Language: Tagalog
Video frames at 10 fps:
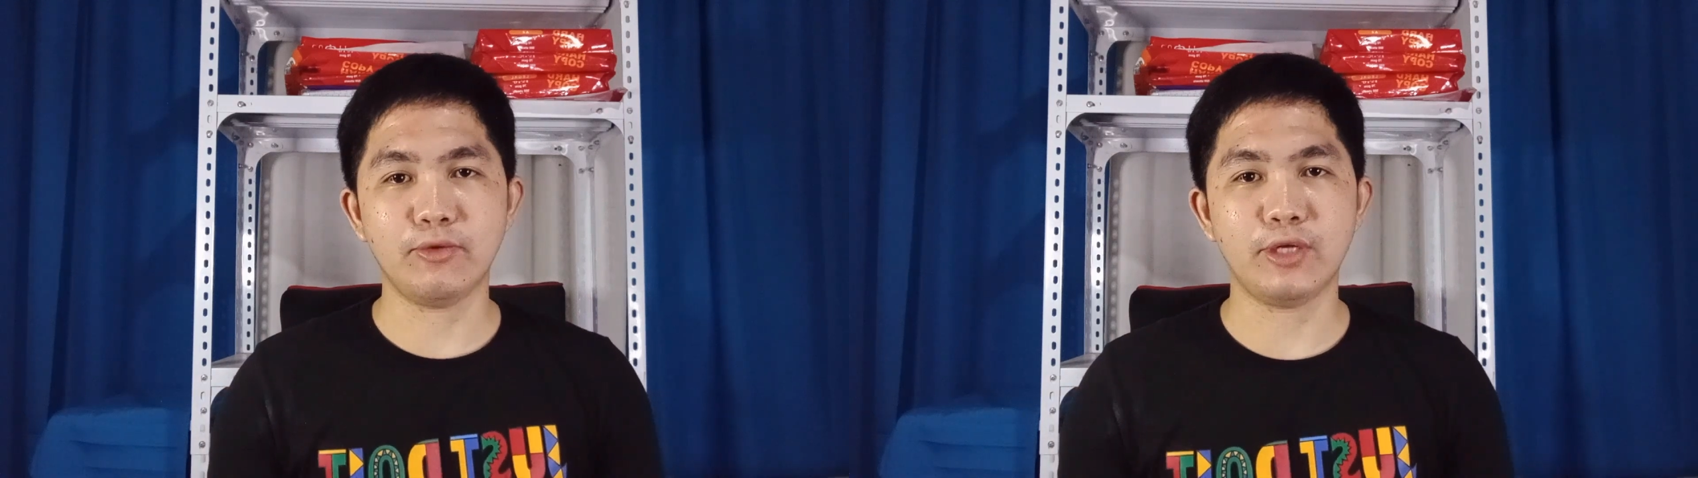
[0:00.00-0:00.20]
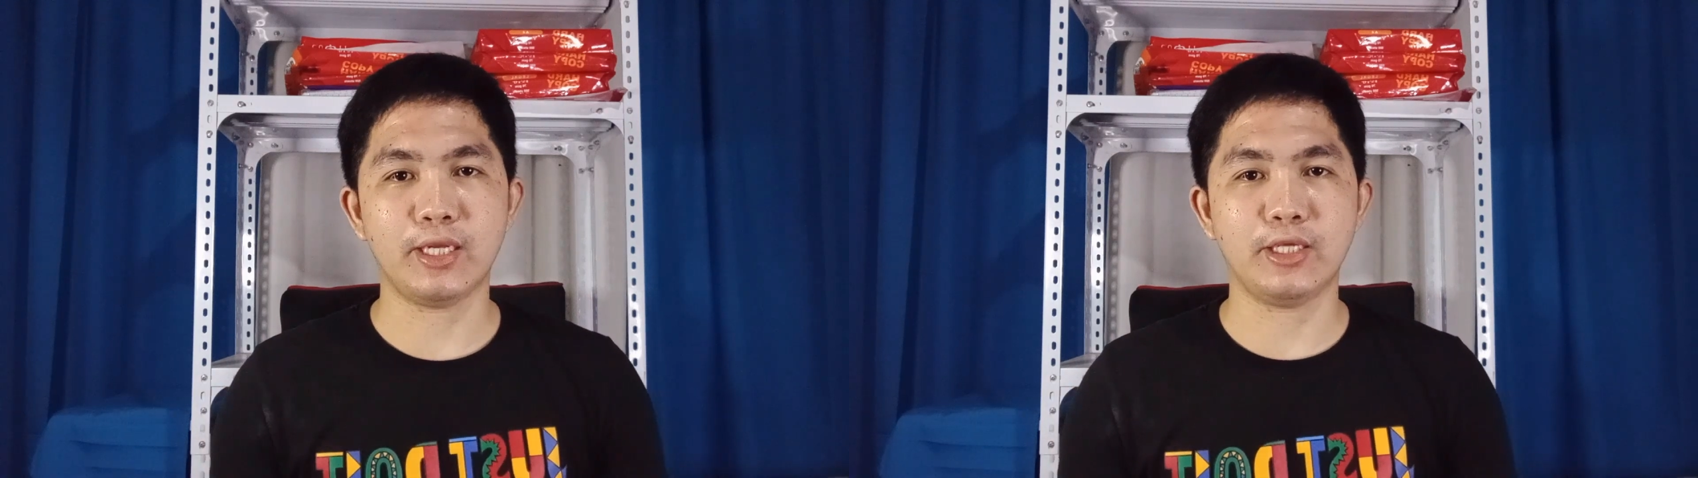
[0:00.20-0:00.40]

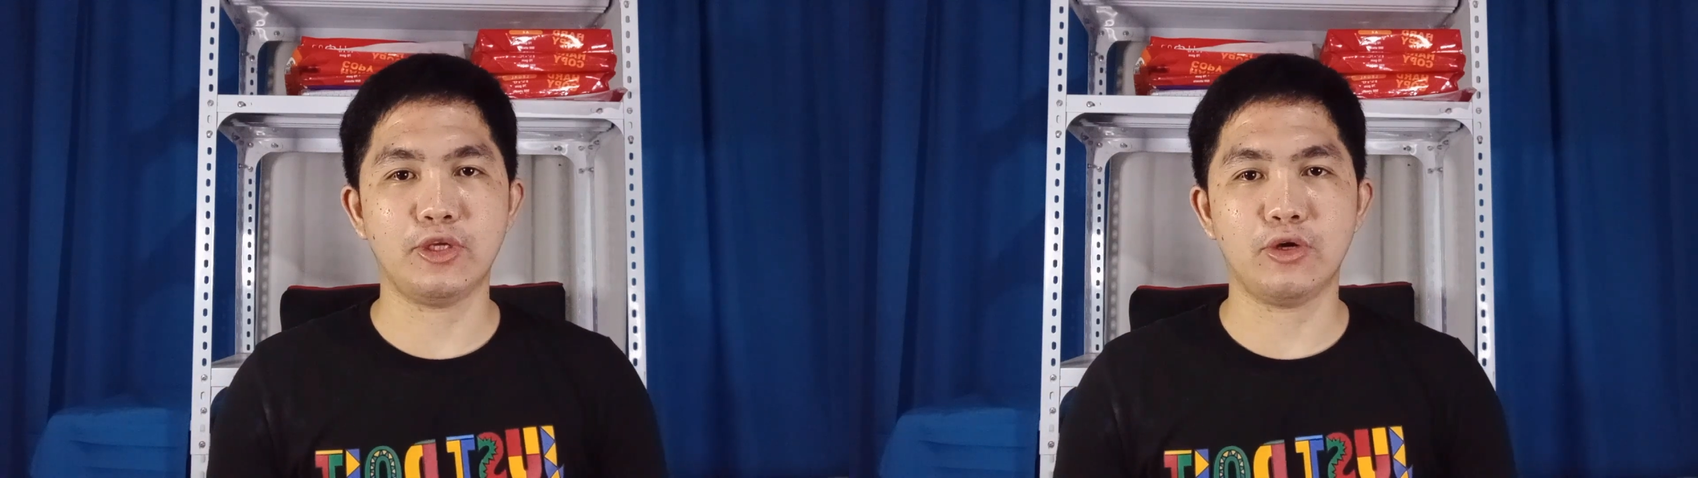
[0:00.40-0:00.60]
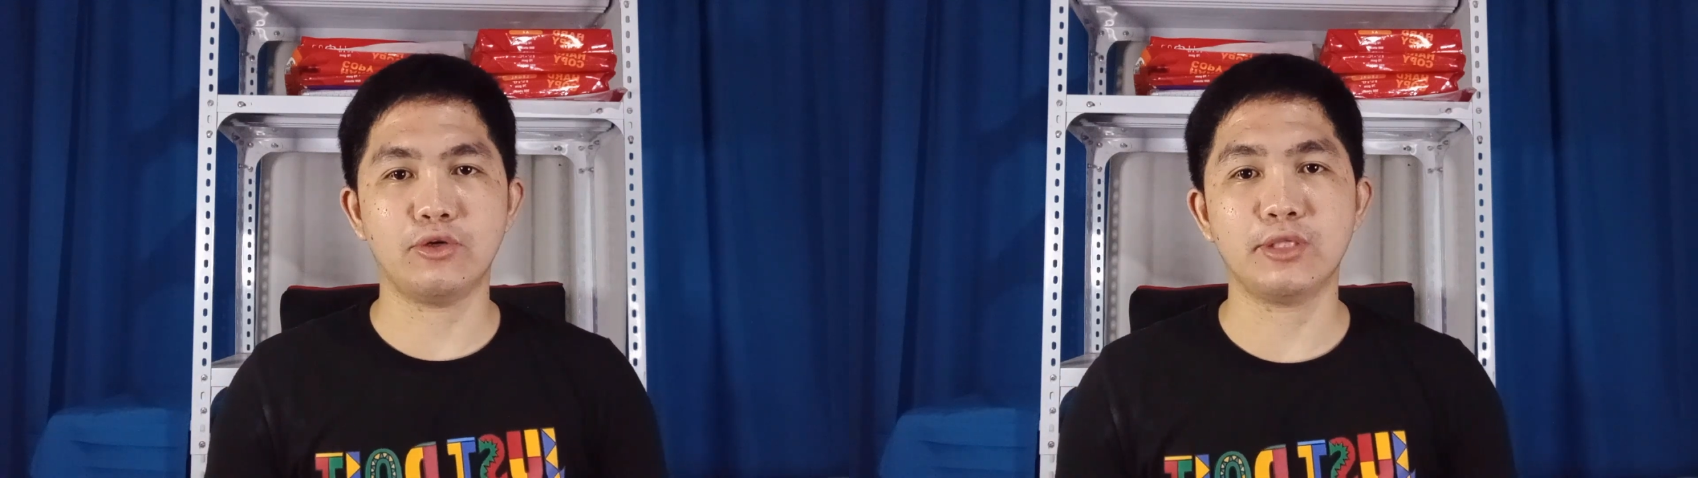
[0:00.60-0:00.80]
mo na rin
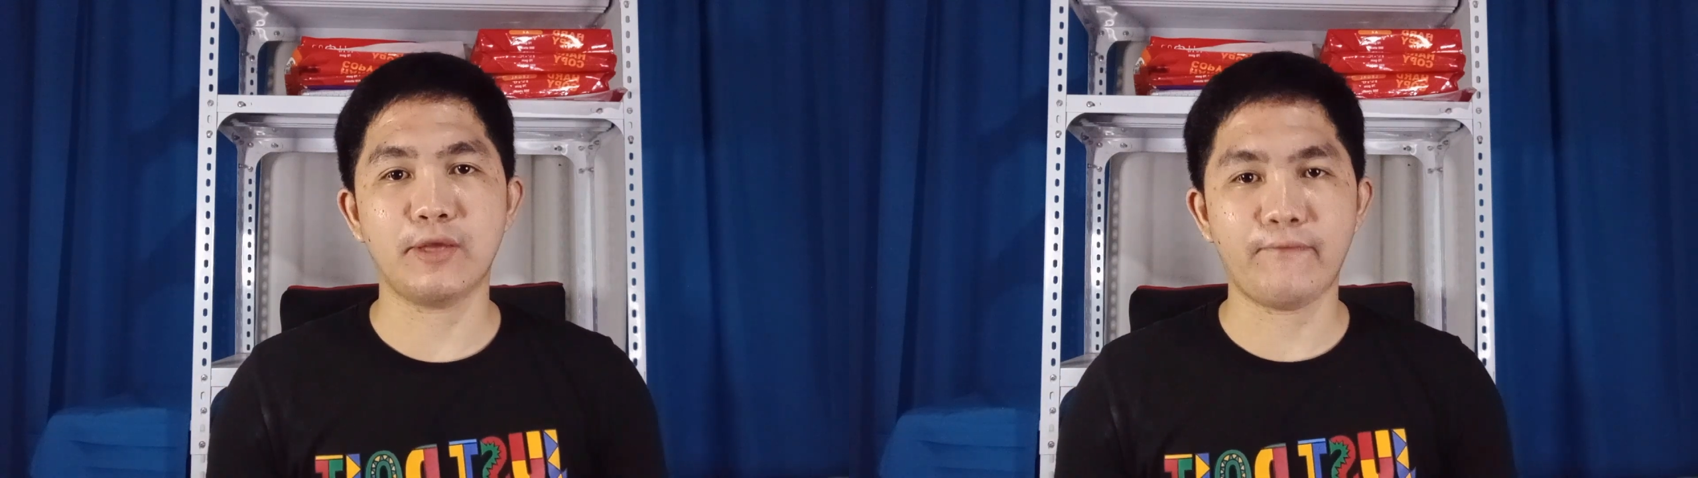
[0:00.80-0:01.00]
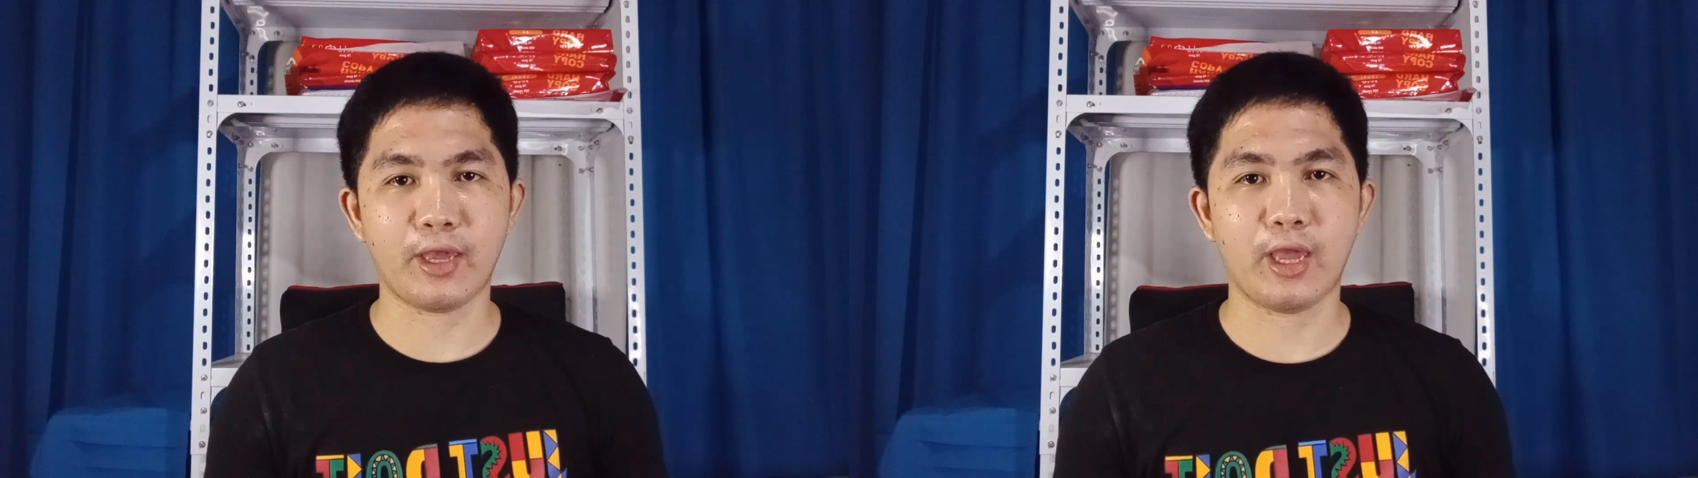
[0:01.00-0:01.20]
yung
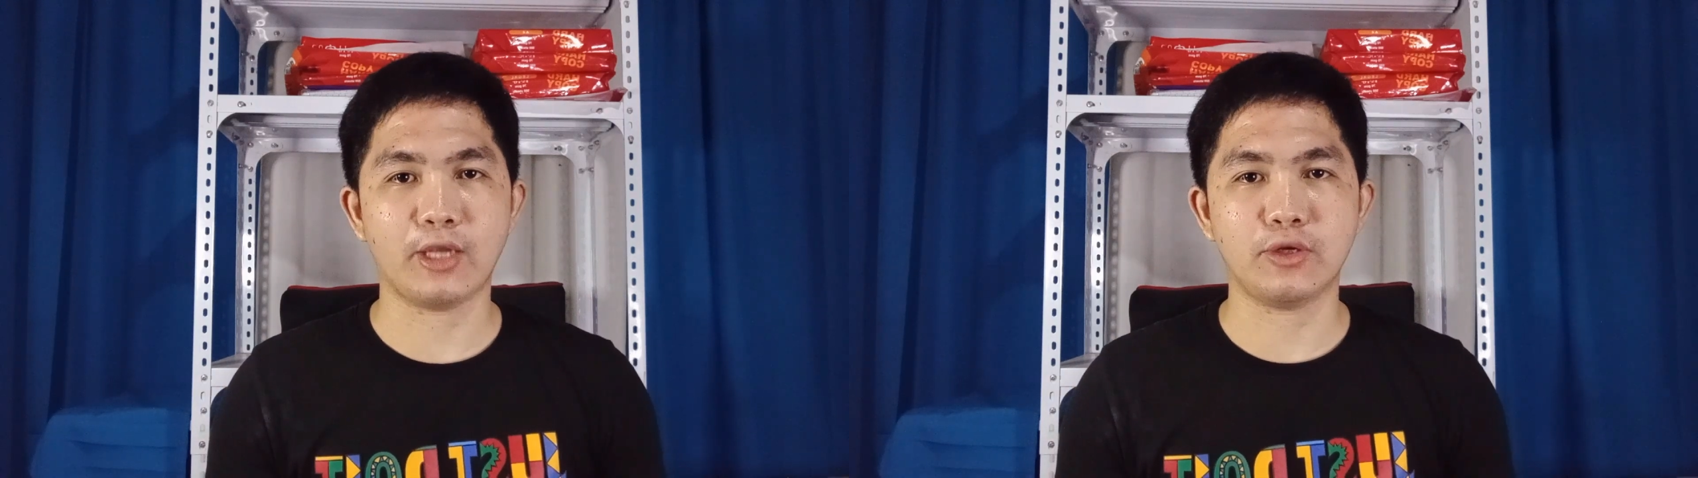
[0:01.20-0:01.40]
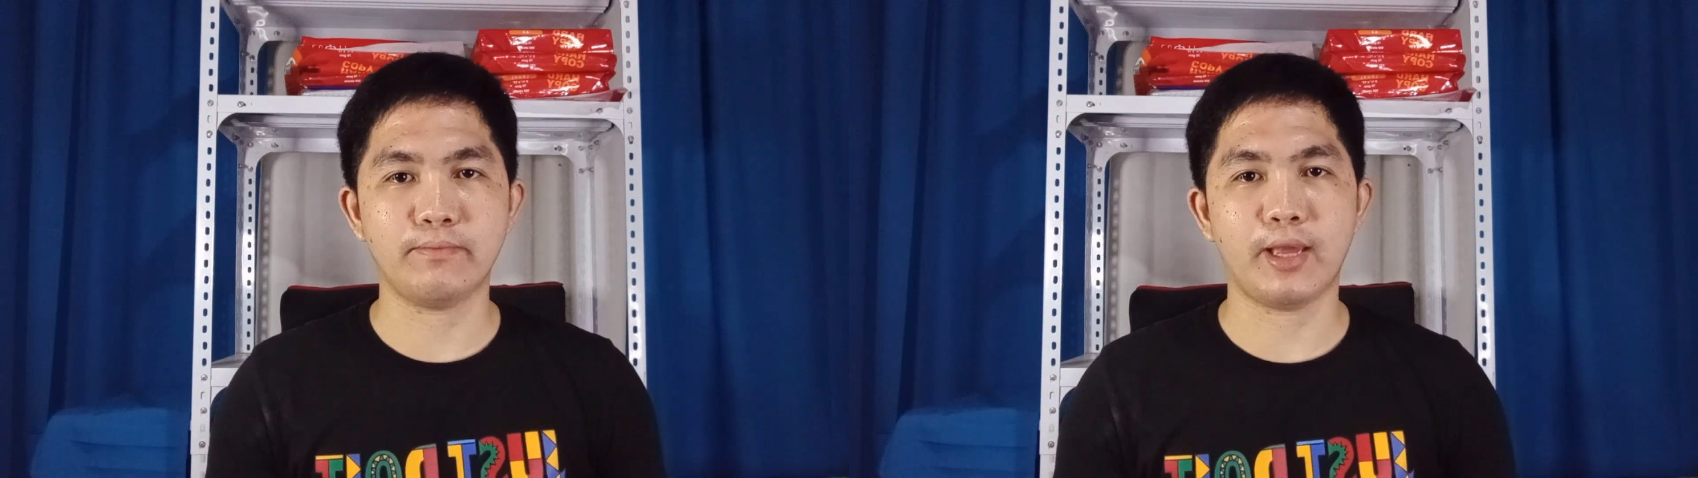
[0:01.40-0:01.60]
notification